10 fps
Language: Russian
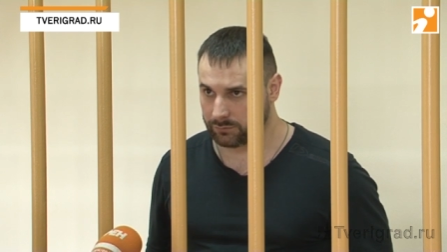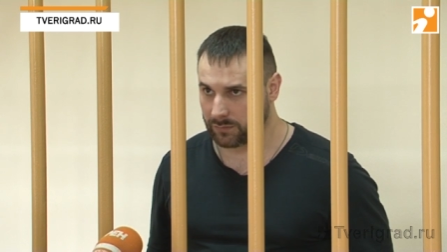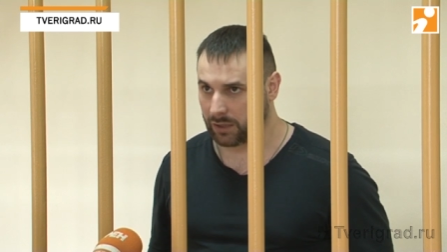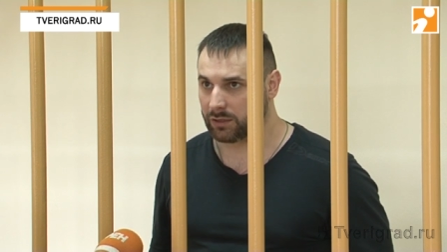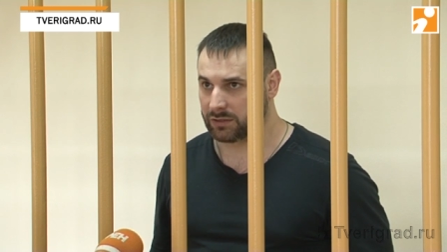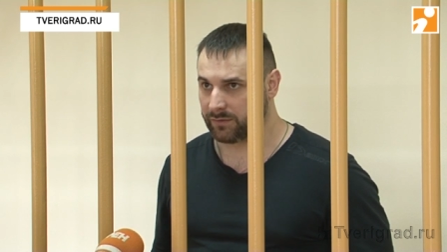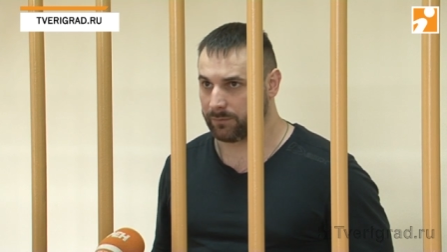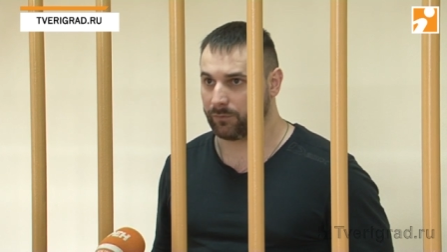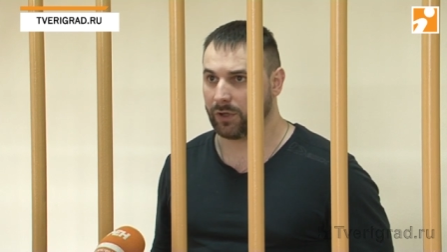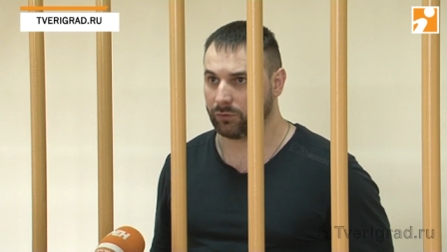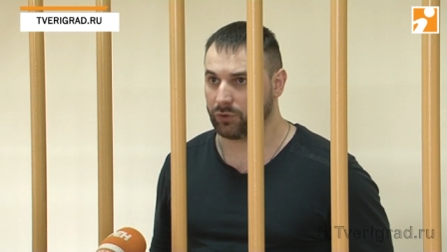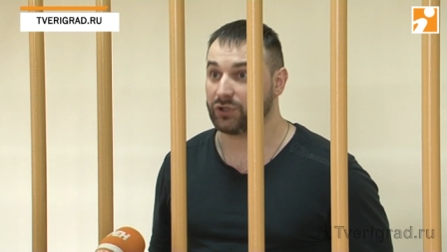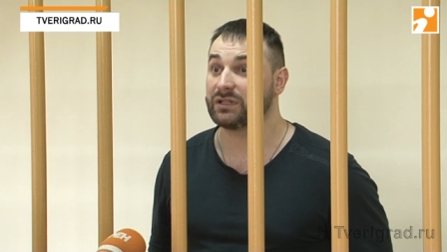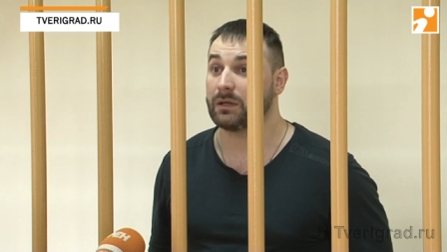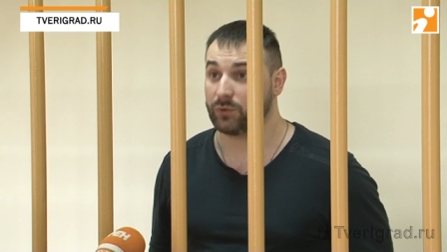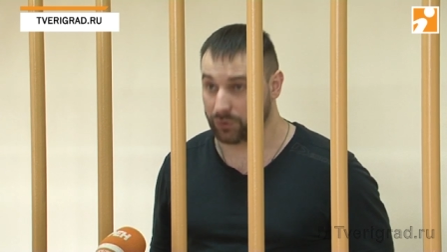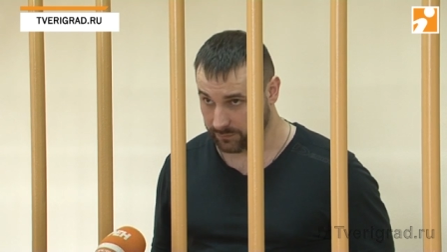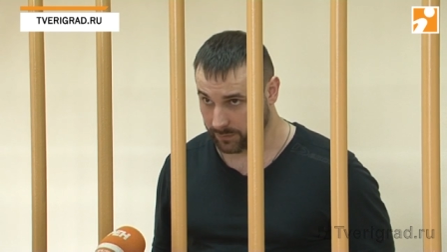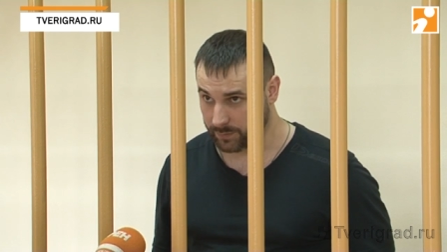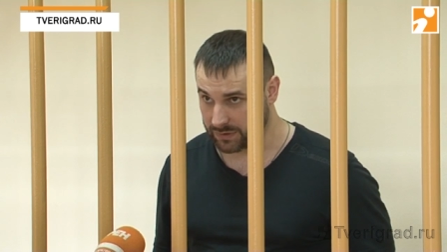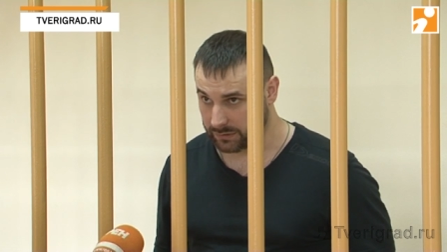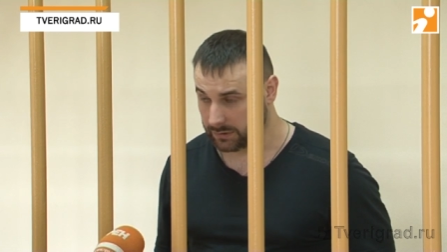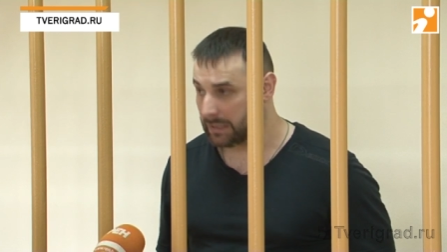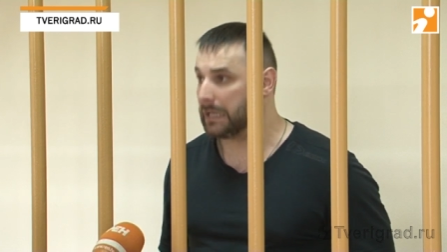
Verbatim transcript: так называемого, который же сам еще и выписал